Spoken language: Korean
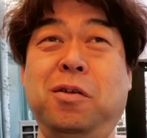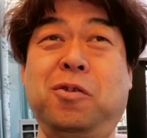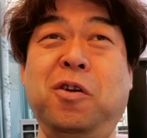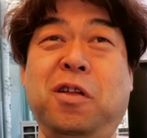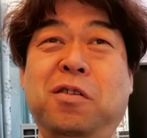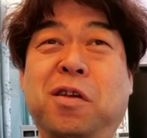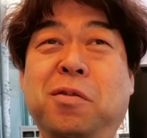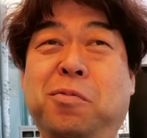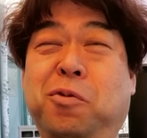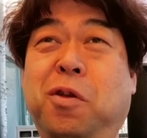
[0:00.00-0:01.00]
저희 같은
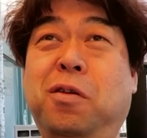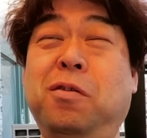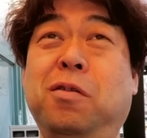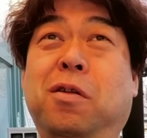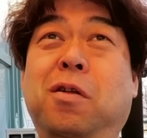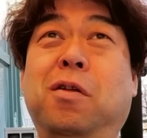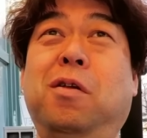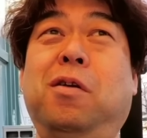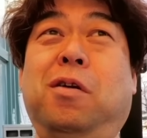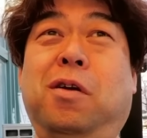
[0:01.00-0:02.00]
사람들 볼 때는
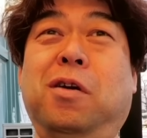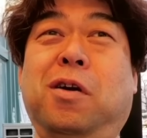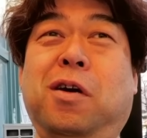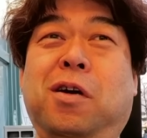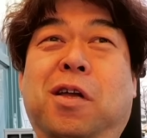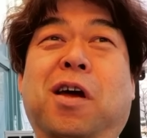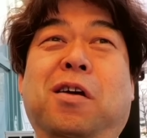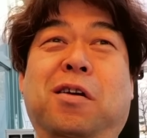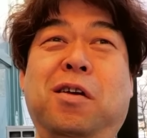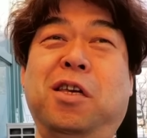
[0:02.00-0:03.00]
그냥
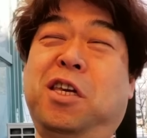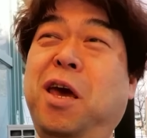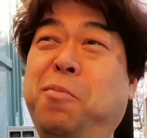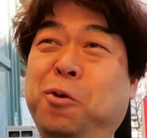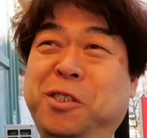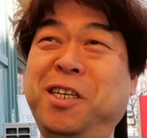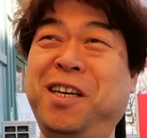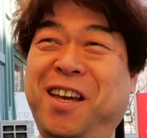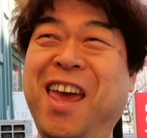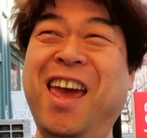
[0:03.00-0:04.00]
이게 뭐지?